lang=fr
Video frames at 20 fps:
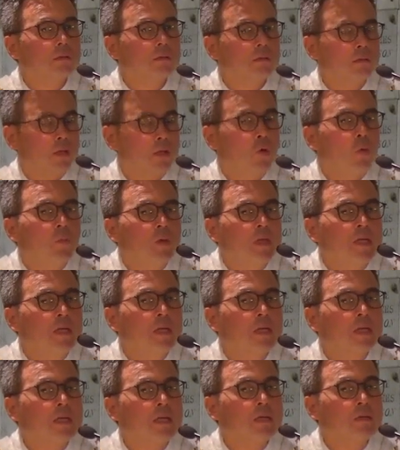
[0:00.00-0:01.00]
qui est
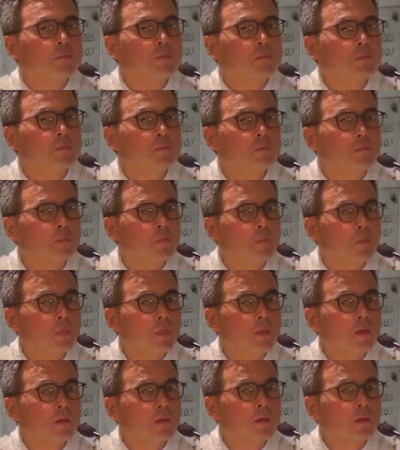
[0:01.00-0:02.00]
compliquée,
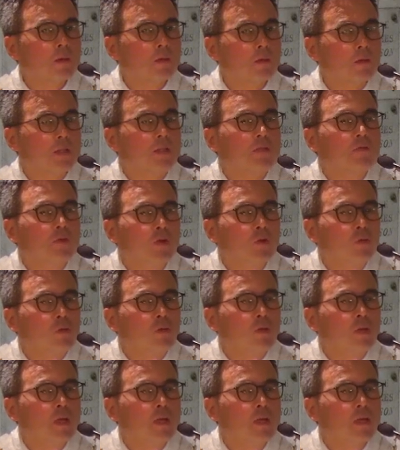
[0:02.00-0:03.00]
dans les
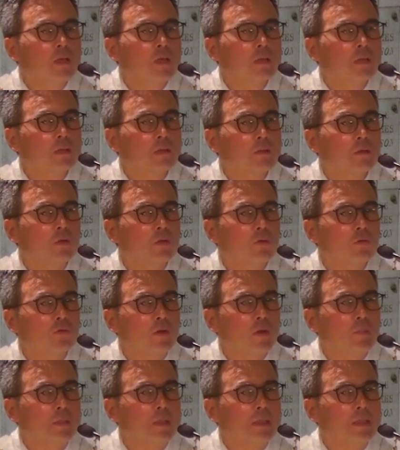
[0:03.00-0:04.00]
difficultés, dans nos
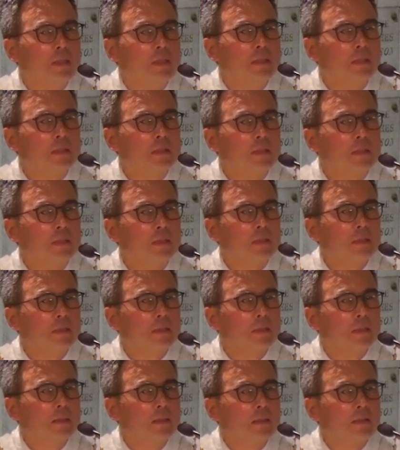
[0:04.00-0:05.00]
familles
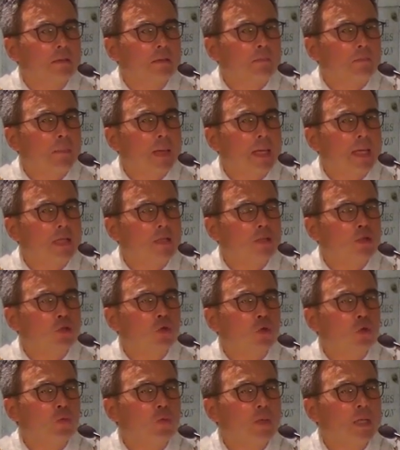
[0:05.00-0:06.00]
mais
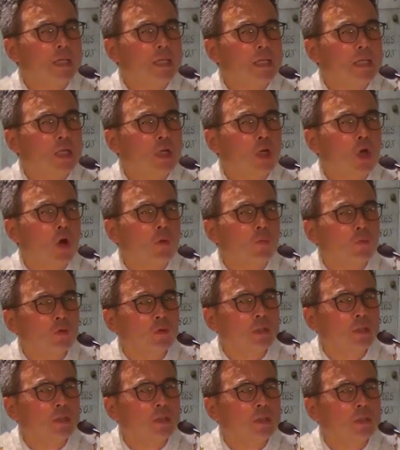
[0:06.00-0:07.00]
celui qui
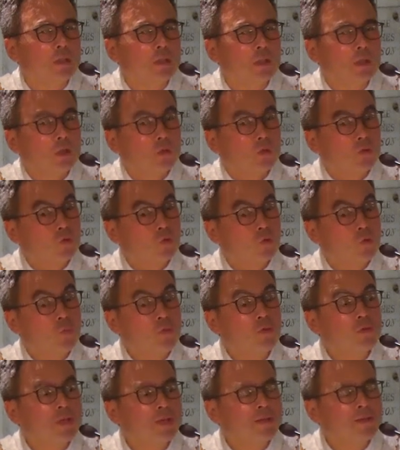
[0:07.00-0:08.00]
communie, ou
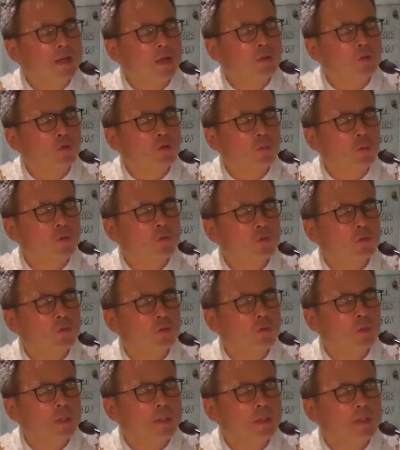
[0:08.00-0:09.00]
plus exactement
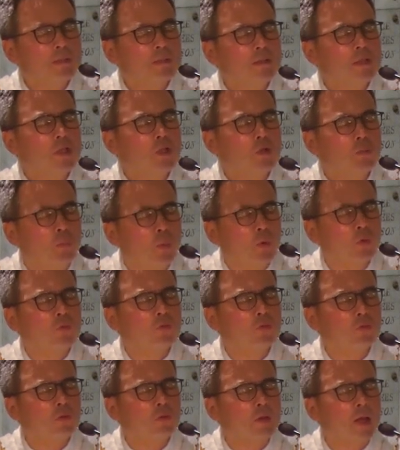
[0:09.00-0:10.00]
celui qui dispose
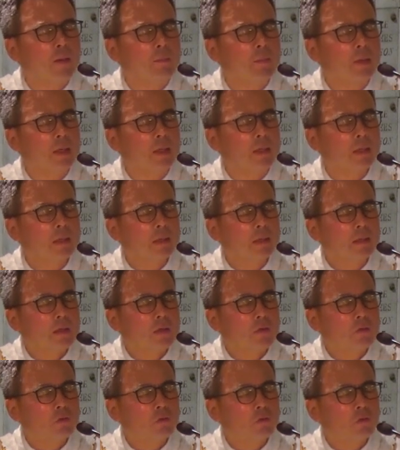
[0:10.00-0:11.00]
son âme,
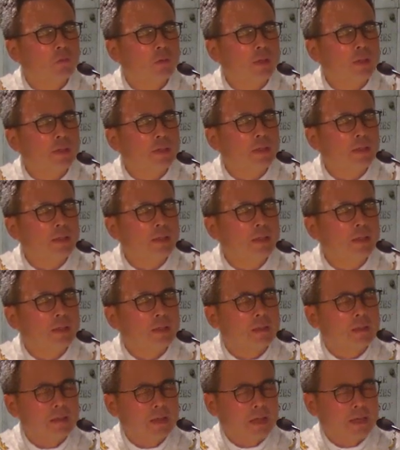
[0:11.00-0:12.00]
celui qui,
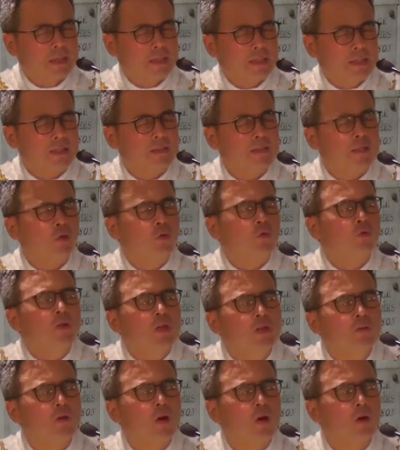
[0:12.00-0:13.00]
hein, qui essaie de
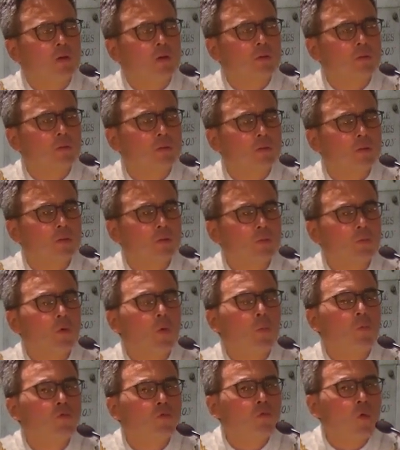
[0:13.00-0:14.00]
vivre pour
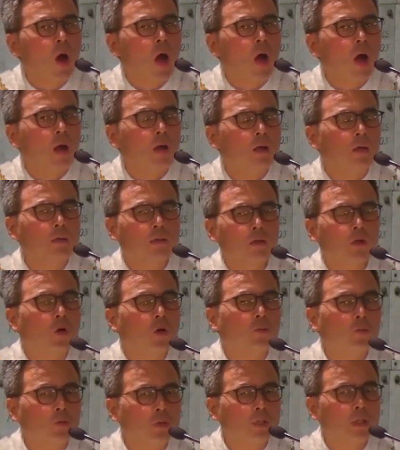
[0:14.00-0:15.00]
pouvoir
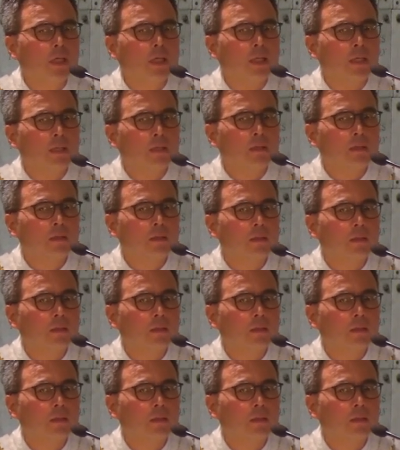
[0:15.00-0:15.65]
communier